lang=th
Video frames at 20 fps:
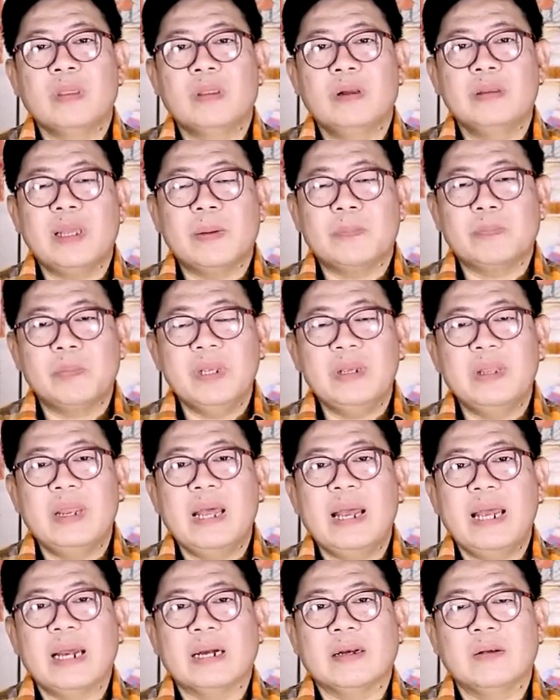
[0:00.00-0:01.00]
ตั้งแต่ปี
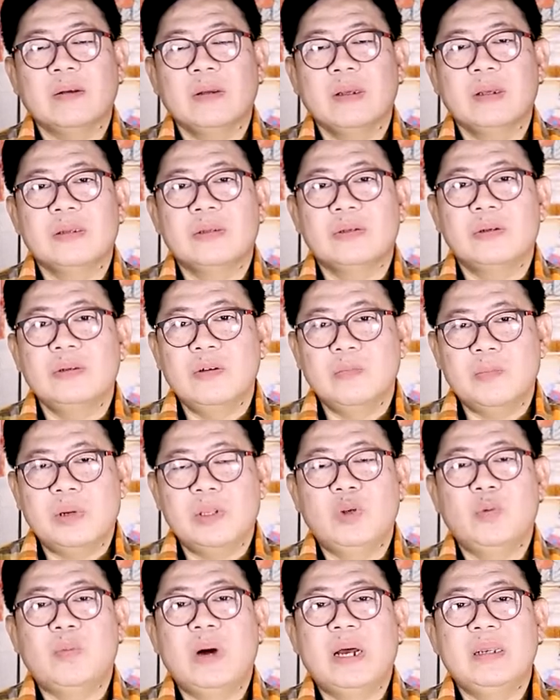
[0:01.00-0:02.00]
แรกจนถึง
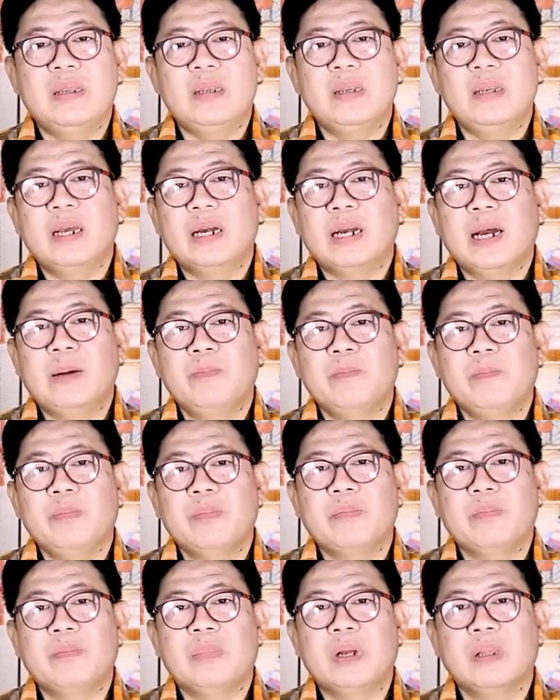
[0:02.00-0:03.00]
ปัจจุบันนี้นะครับ
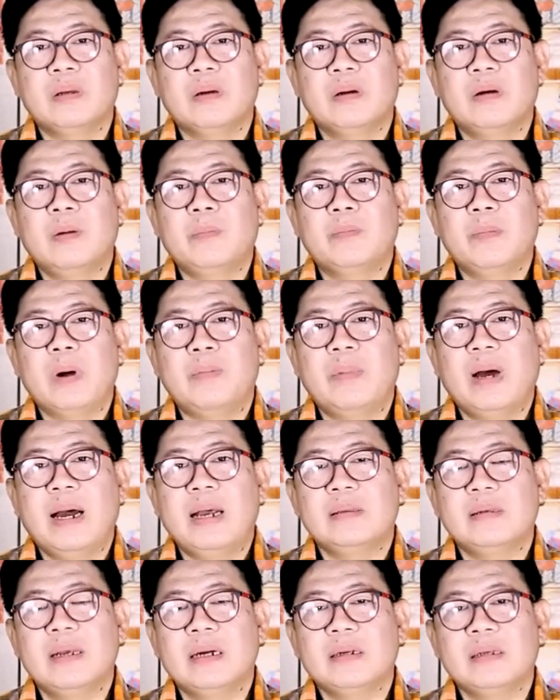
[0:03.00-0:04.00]
มันก็ประมา
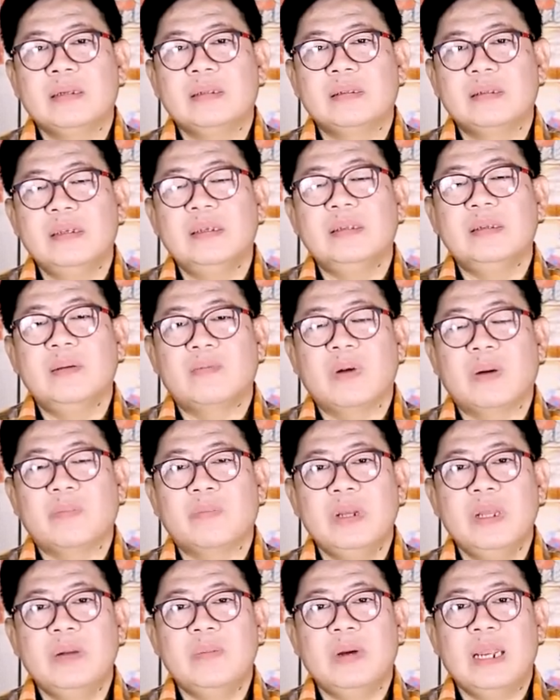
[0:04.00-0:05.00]
ณสัก 40กว่า
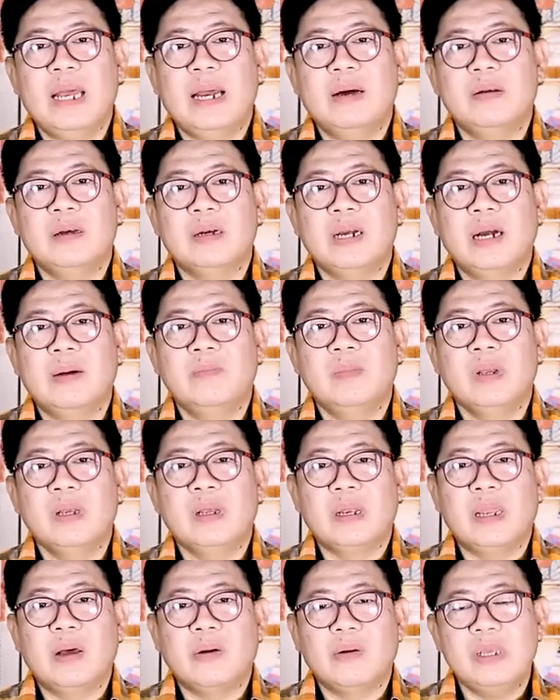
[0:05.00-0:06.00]
ปีมาแล้วนะครับ
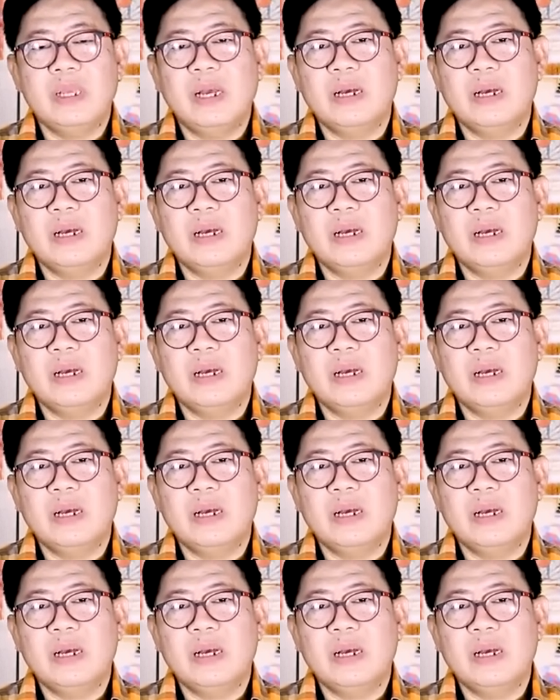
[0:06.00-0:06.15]
เราก็